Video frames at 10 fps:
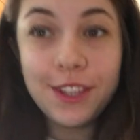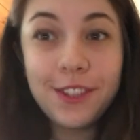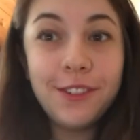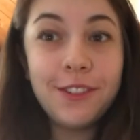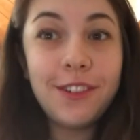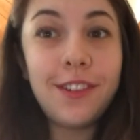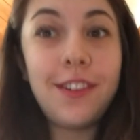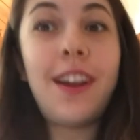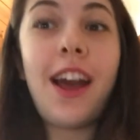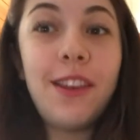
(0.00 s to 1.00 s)

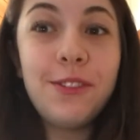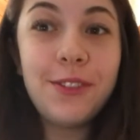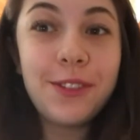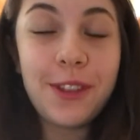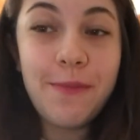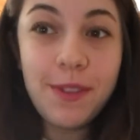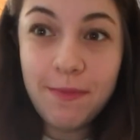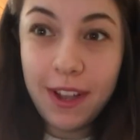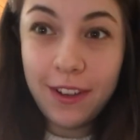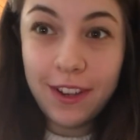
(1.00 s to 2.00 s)
So, hallo zusammen. Ich
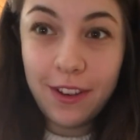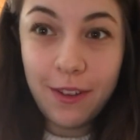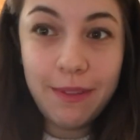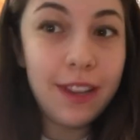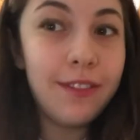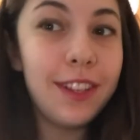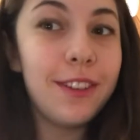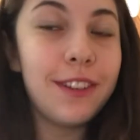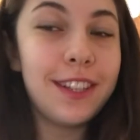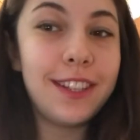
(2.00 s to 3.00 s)
mache heute auch mal ein
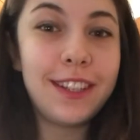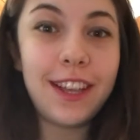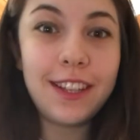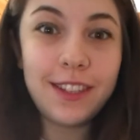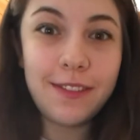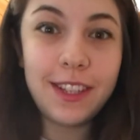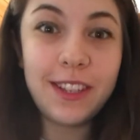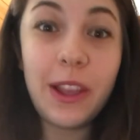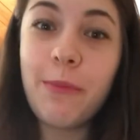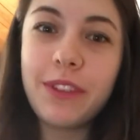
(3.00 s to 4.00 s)
Video. Das ist das erste, was
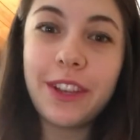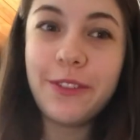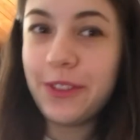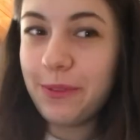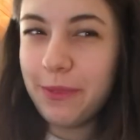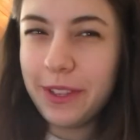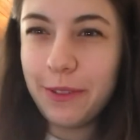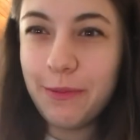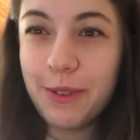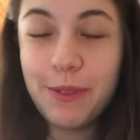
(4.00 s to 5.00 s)
ich abdrehe. Das ist ein bisschen
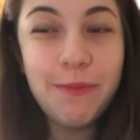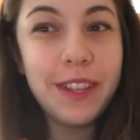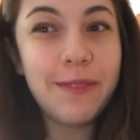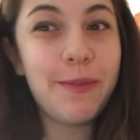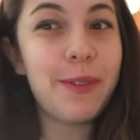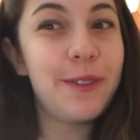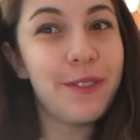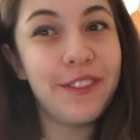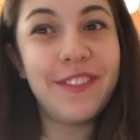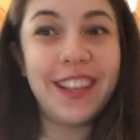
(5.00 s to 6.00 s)
komisch für mich, aber mal
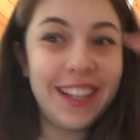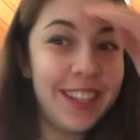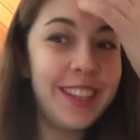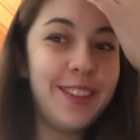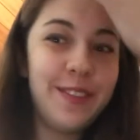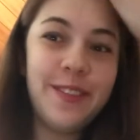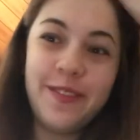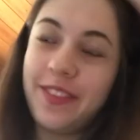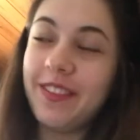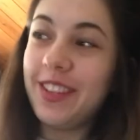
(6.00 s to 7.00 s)
gucken. Vielleicht
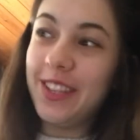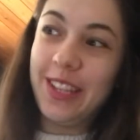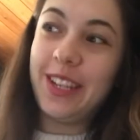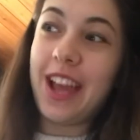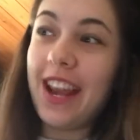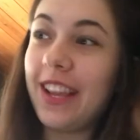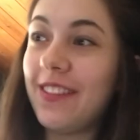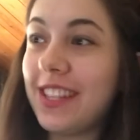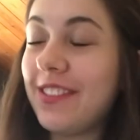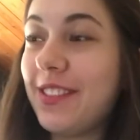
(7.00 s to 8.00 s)
kriegen wir es äh,
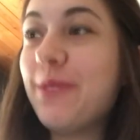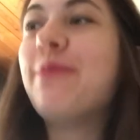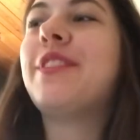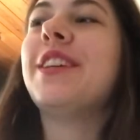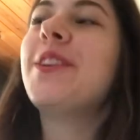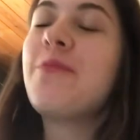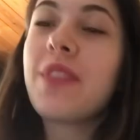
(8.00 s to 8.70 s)
einigermaßen vernünftig.